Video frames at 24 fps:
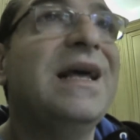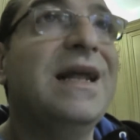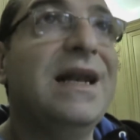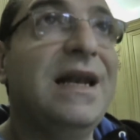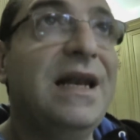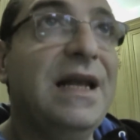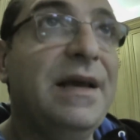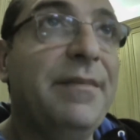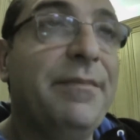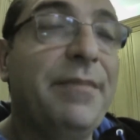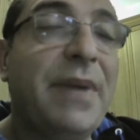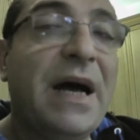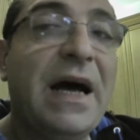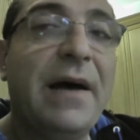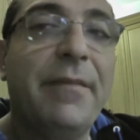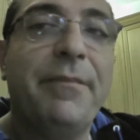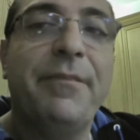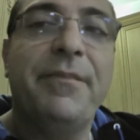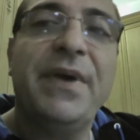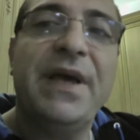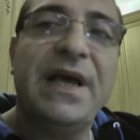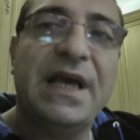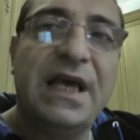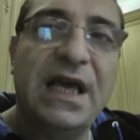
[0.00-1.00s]
Le
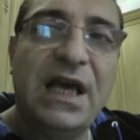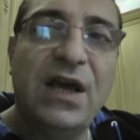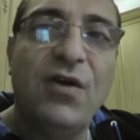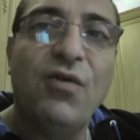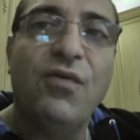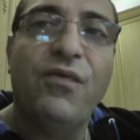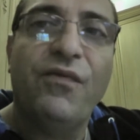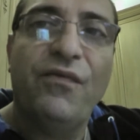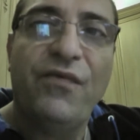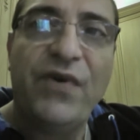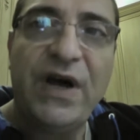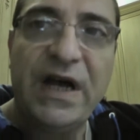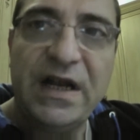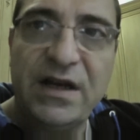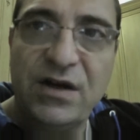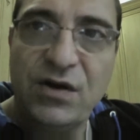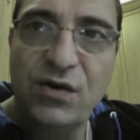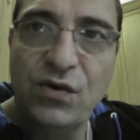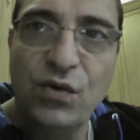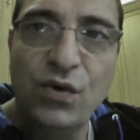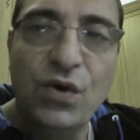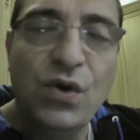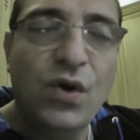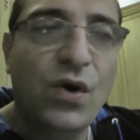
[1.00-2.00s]
pappe che ho
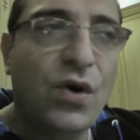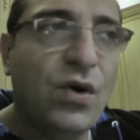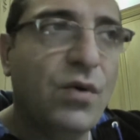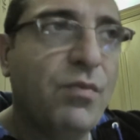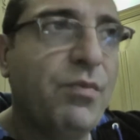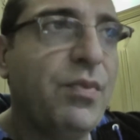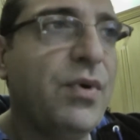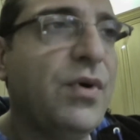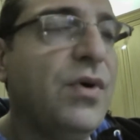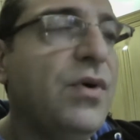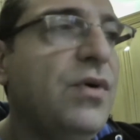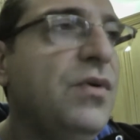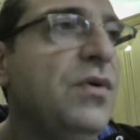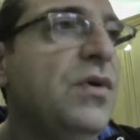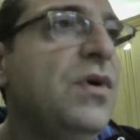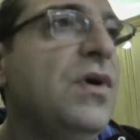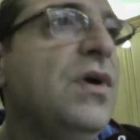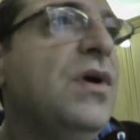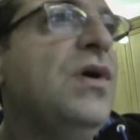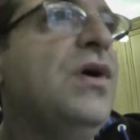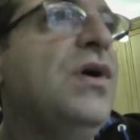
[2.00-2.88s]
fatto dopo